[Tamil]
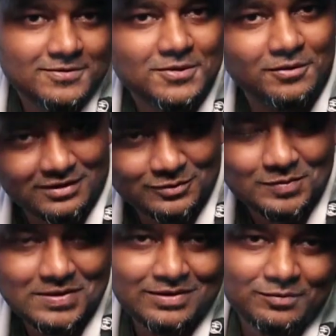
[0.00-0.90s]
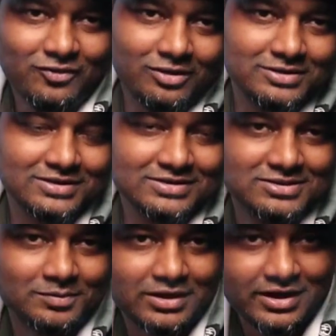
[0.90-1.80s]
ஸோ அது உங்கள் மேலே ஃபால்ட்
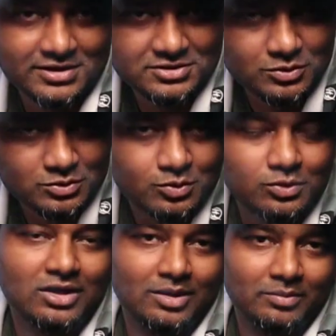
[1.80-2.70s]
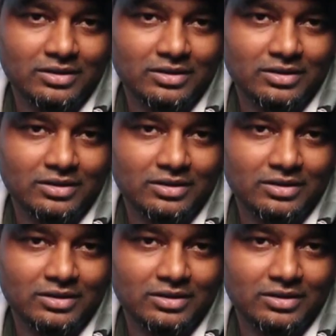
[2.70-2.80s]
இருந்துச்சு அப்படின்னா எக்ஸ்கியூஸ் கொடுக்காம